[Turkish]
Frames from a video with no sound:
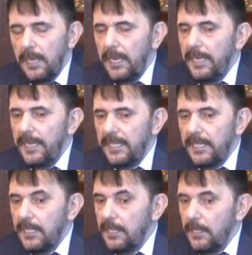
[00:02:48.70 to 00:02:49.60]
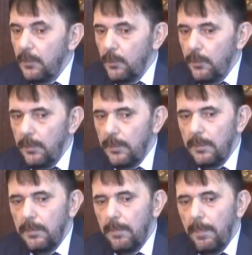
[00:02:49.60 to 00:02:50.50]
Aile içerisinde çözülür.
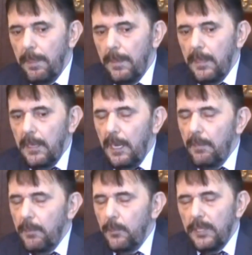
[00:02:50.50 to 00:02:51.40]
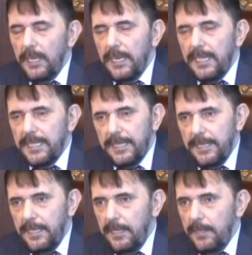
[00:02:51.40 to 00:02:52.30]
Ama buna
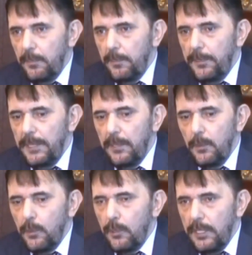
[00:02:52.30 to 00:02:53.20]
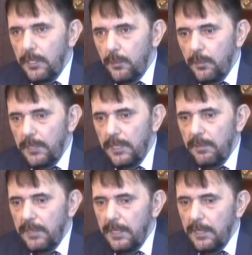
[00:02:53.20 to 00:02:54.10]
asla bir Türkiye
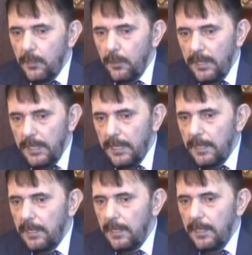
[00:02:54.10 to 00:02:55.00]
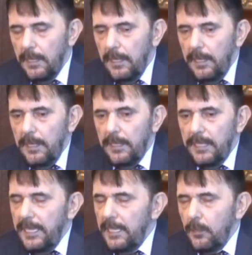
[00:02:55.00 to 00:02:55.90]
Cumhuriyeti vatandaşı olarak
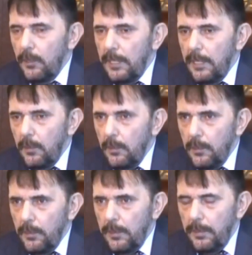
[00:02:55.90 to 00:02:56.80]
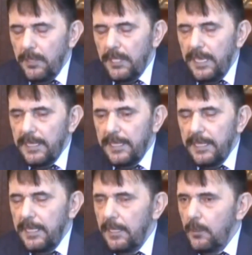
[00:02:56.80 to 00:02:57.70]
Siyasi olarak konuşmuyorum.
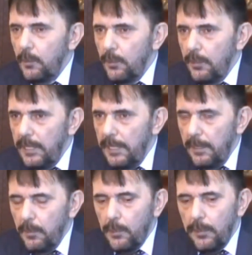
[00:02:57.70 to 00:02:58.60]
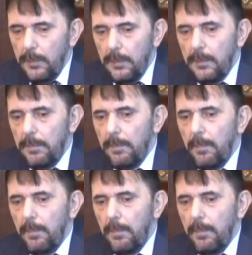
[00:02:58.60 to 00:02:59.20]
Şahsi kendi düşüncelerimi söylüyorum.